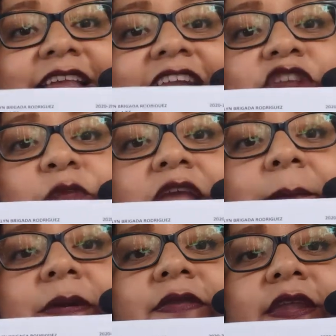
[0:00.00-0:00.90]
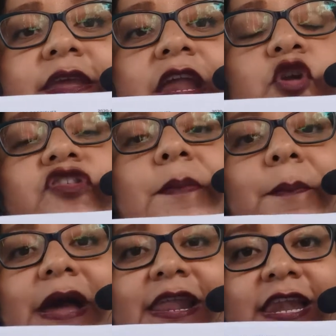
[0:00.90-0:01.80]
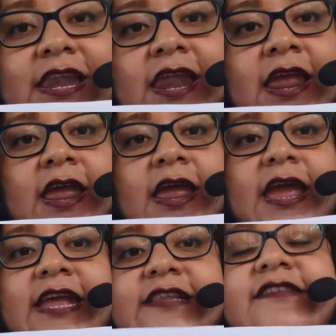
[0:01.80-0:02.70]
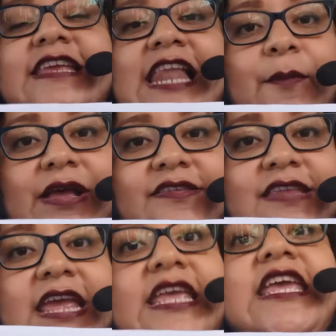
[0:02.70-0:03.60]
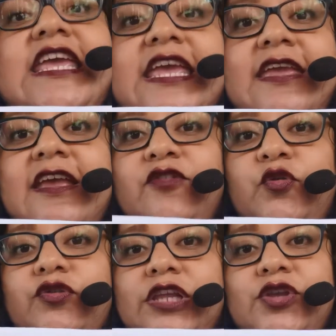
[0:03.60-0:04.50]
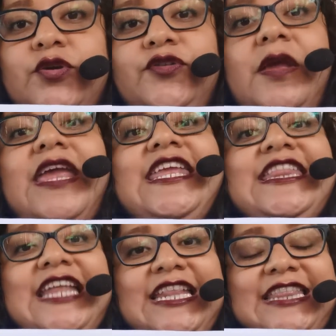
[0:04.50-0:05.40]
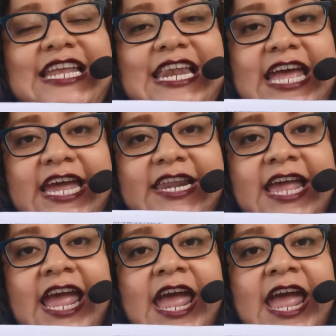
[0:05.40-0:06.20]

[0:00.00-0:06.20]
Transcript: Les voy a pedir que lo separen en sílabas y que sus niños intenten leer.